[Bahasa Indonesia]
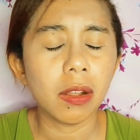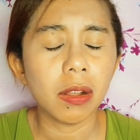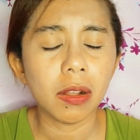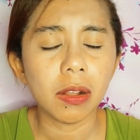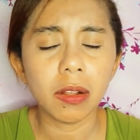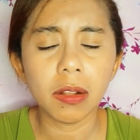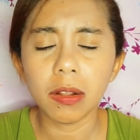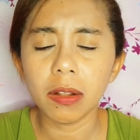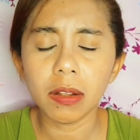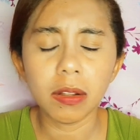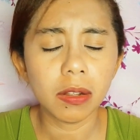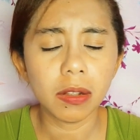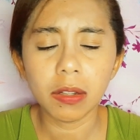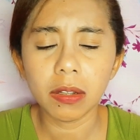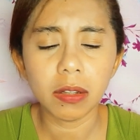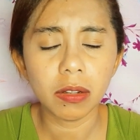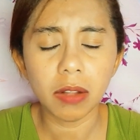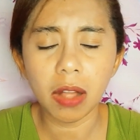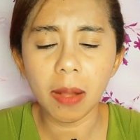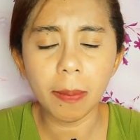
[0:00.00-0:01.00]
uh,
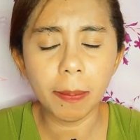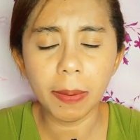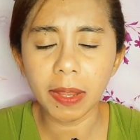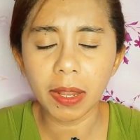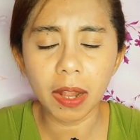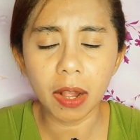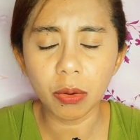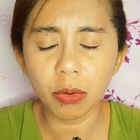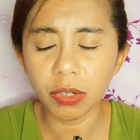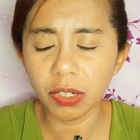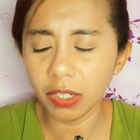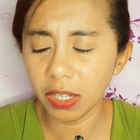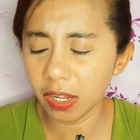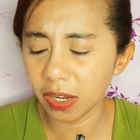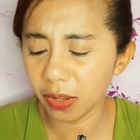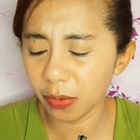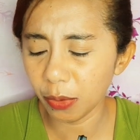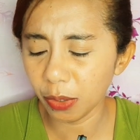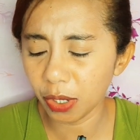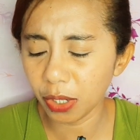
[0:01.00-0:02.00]
apa yang aku dengar
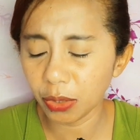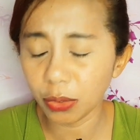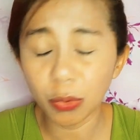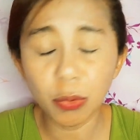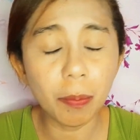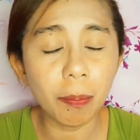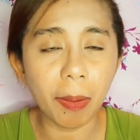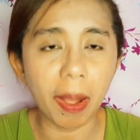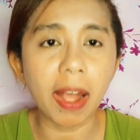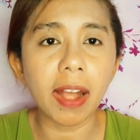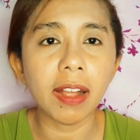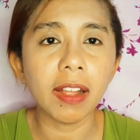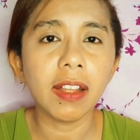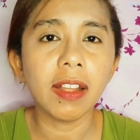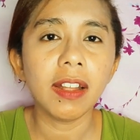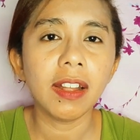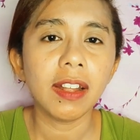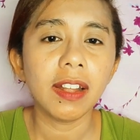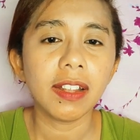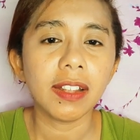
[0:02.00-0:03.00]
ya waktu itu lupa
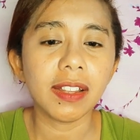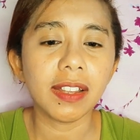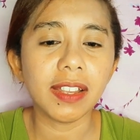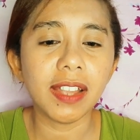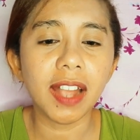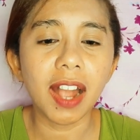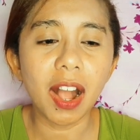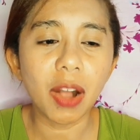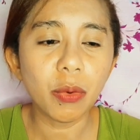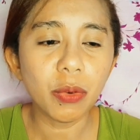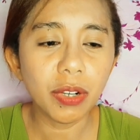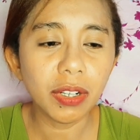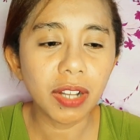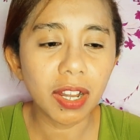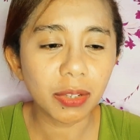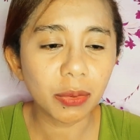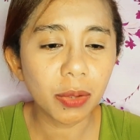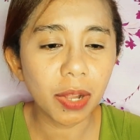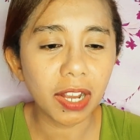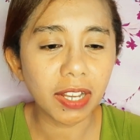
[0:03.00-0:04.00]
yang aku
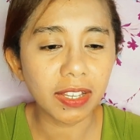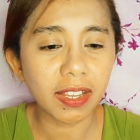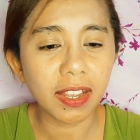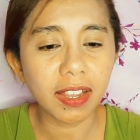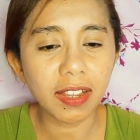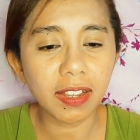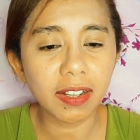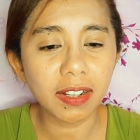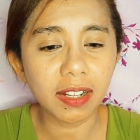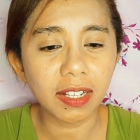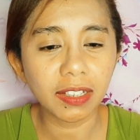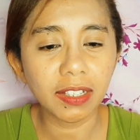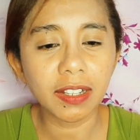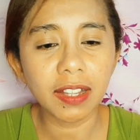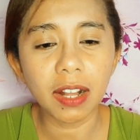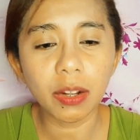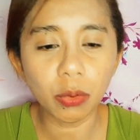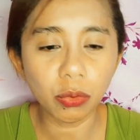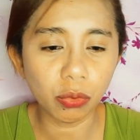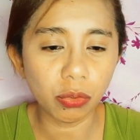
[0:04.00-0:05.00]
dengar tuh hanya
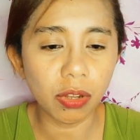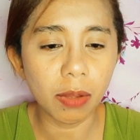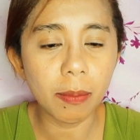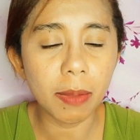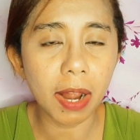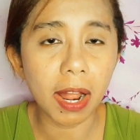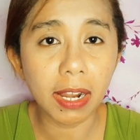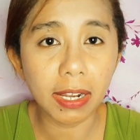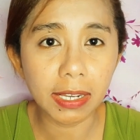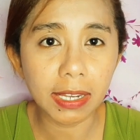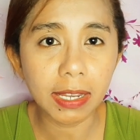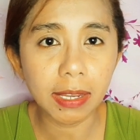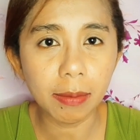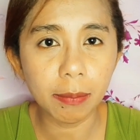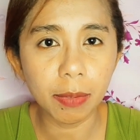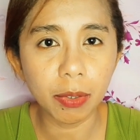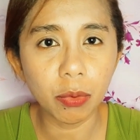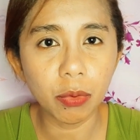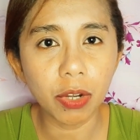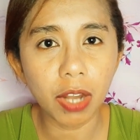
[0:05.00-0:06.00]
ketika aku sudah beralih
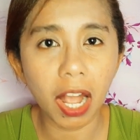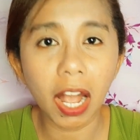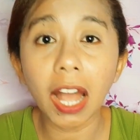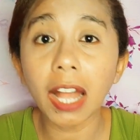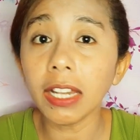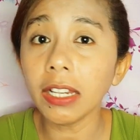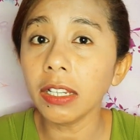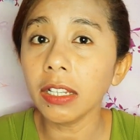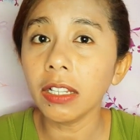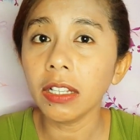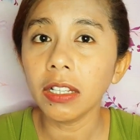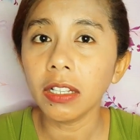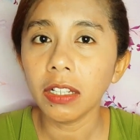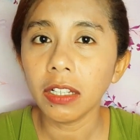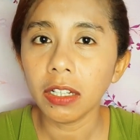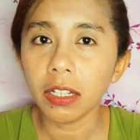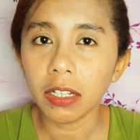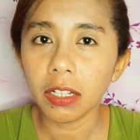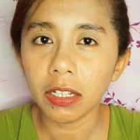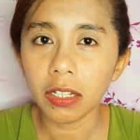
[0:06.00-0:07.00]
menggunakan
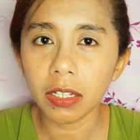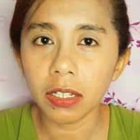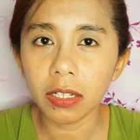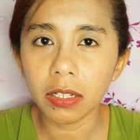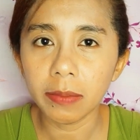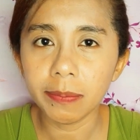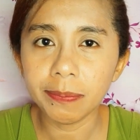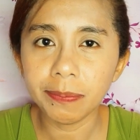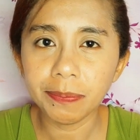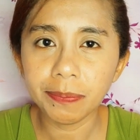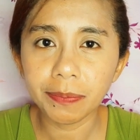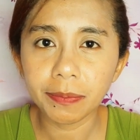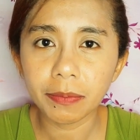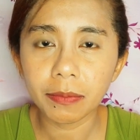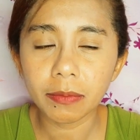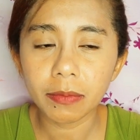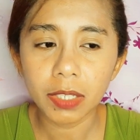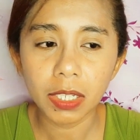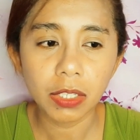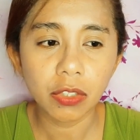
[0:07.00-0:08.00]
um,
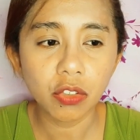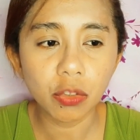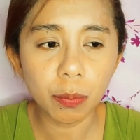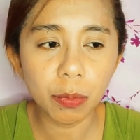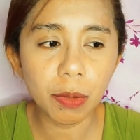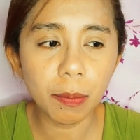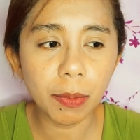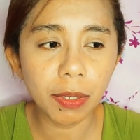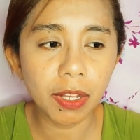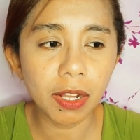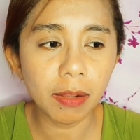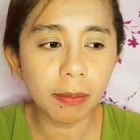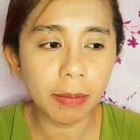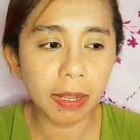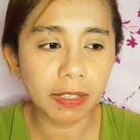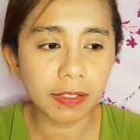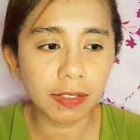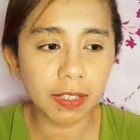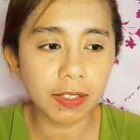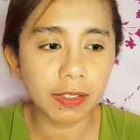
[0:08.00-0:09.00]
subliminal
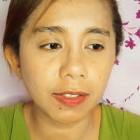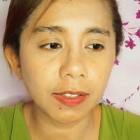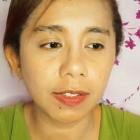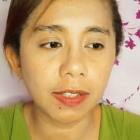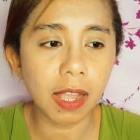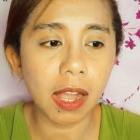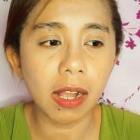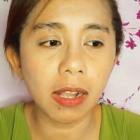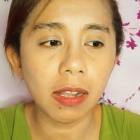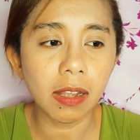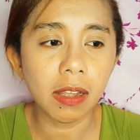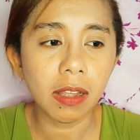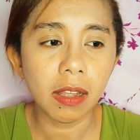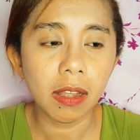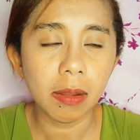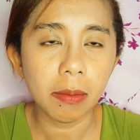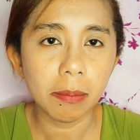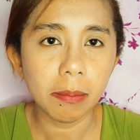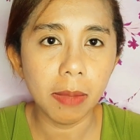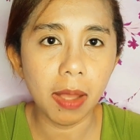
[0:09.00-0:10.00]
message yang
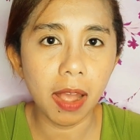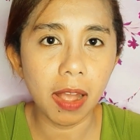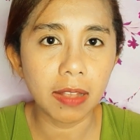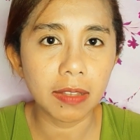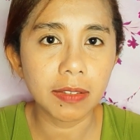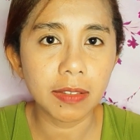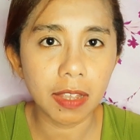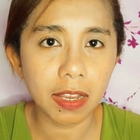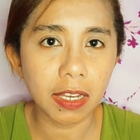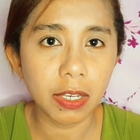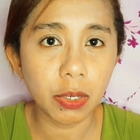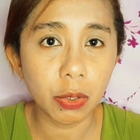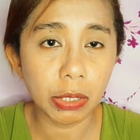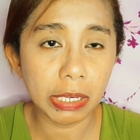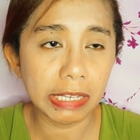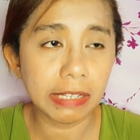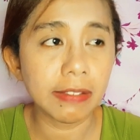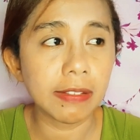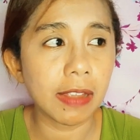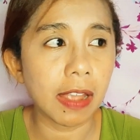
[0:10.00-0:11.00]
bahasa
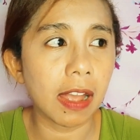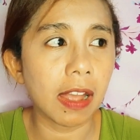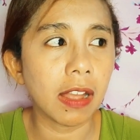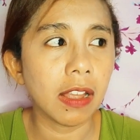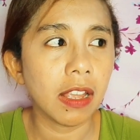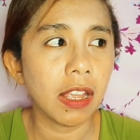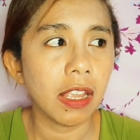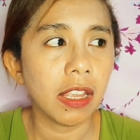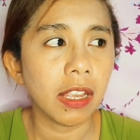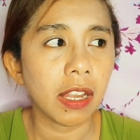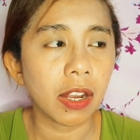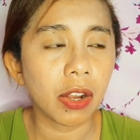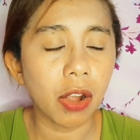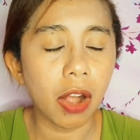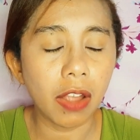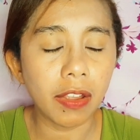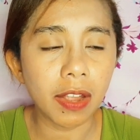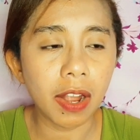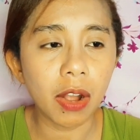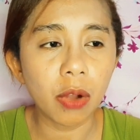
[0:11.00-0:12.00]
Indonesia. Yang
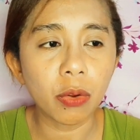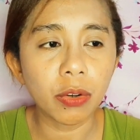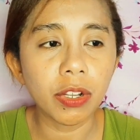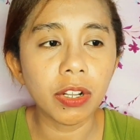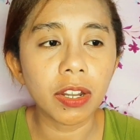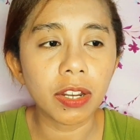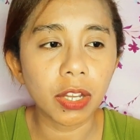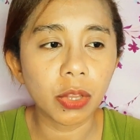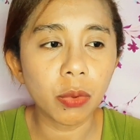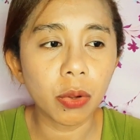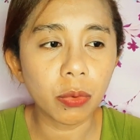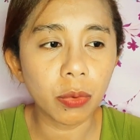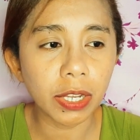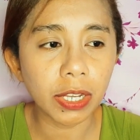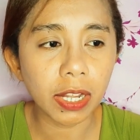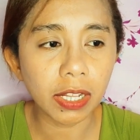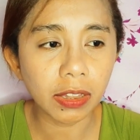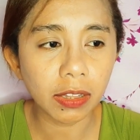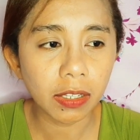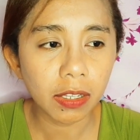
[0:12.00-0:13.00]
yang aku dengar itu aku
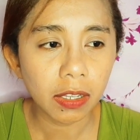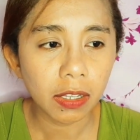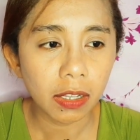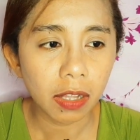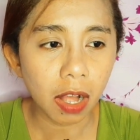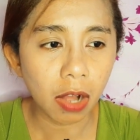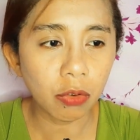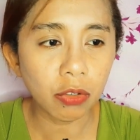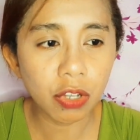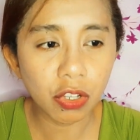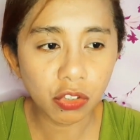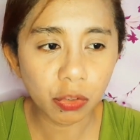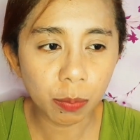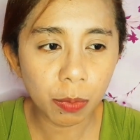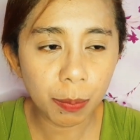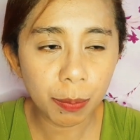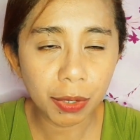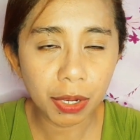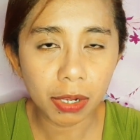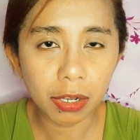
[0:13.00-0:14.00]
ingat audio
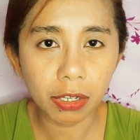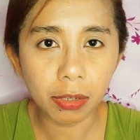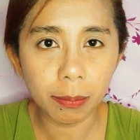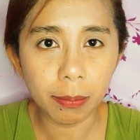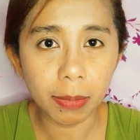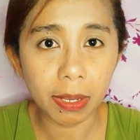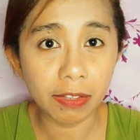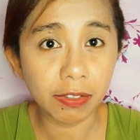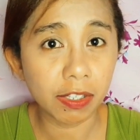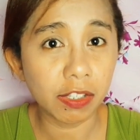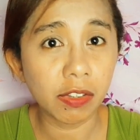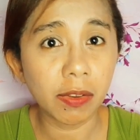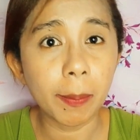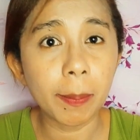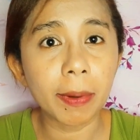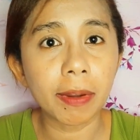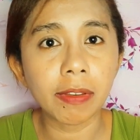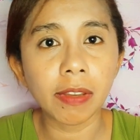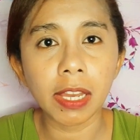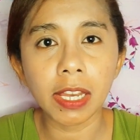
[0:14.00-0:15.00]
subliminal message yang
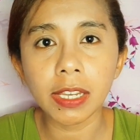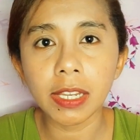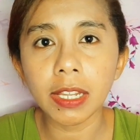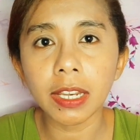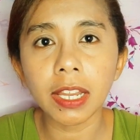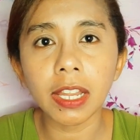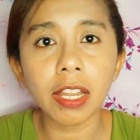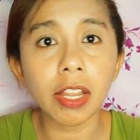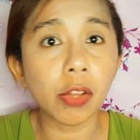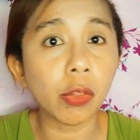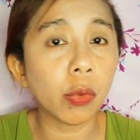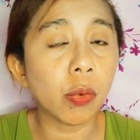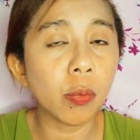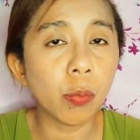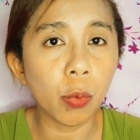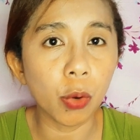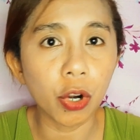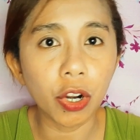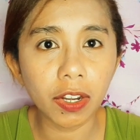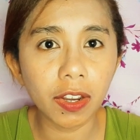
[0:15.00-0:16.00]
percaya diri itu
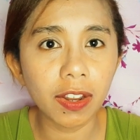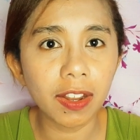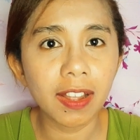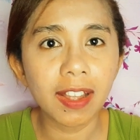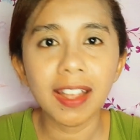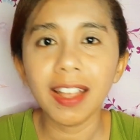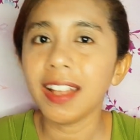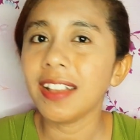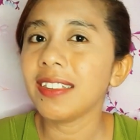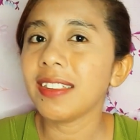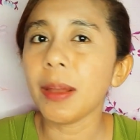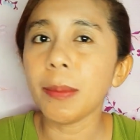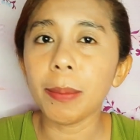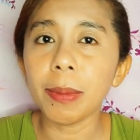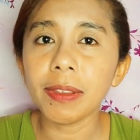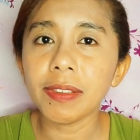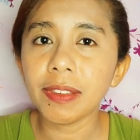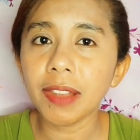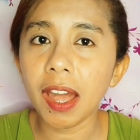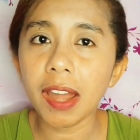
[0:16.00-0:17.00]
work.
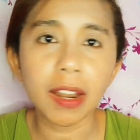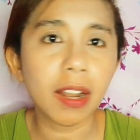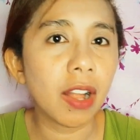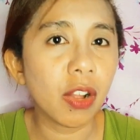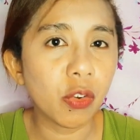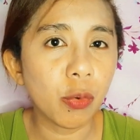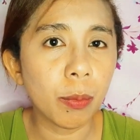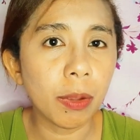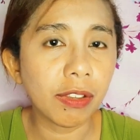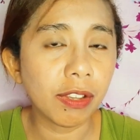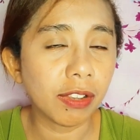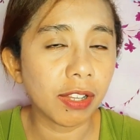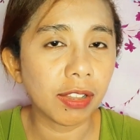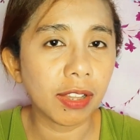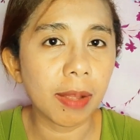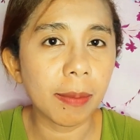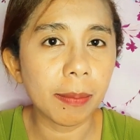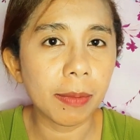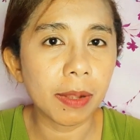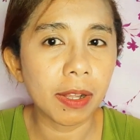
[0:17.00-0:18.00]
Sampai sekarang aku masih
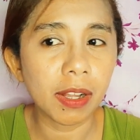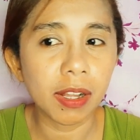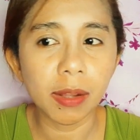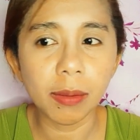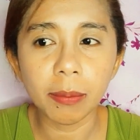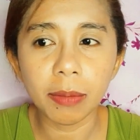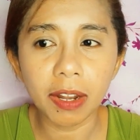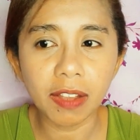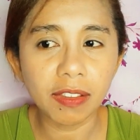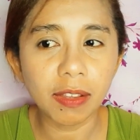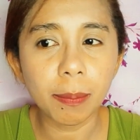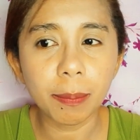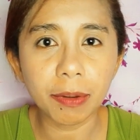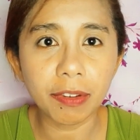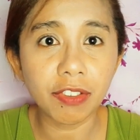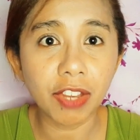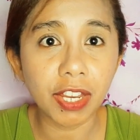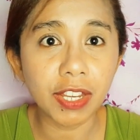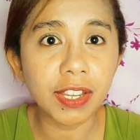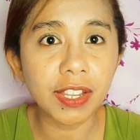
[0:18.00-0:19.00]
tetap uh, merasa
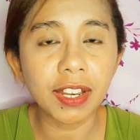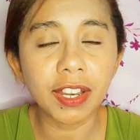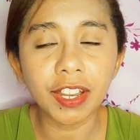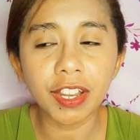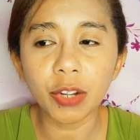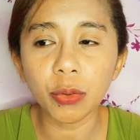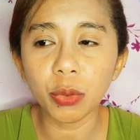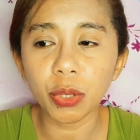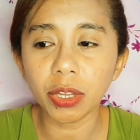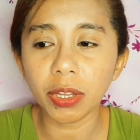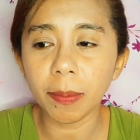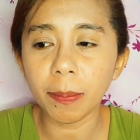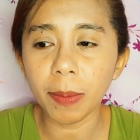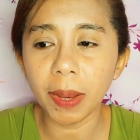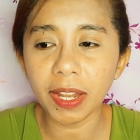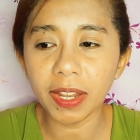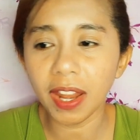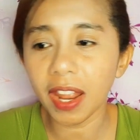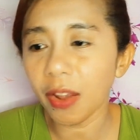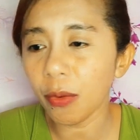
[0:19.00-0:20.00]
percaya diri, aku tetap
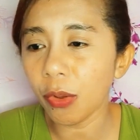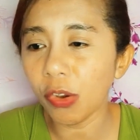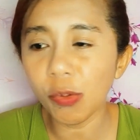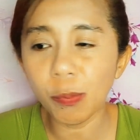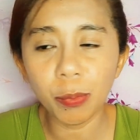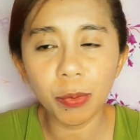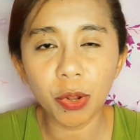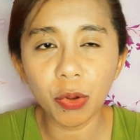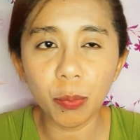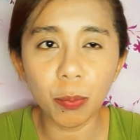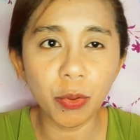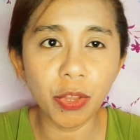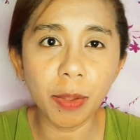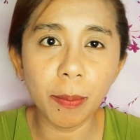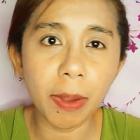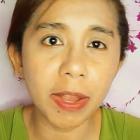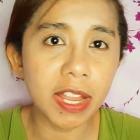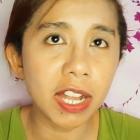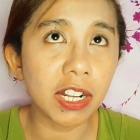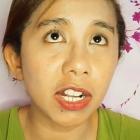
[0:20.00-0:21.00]
pede walaupun aku punya
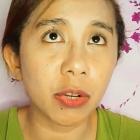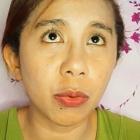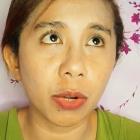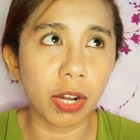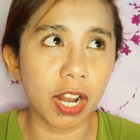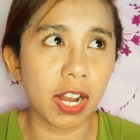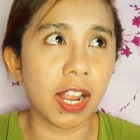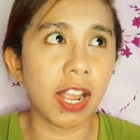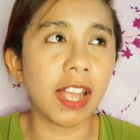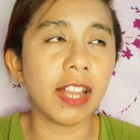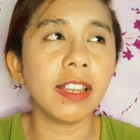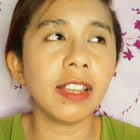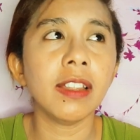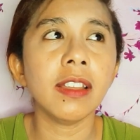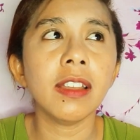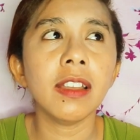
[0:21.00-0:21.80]
banyak kekurangan.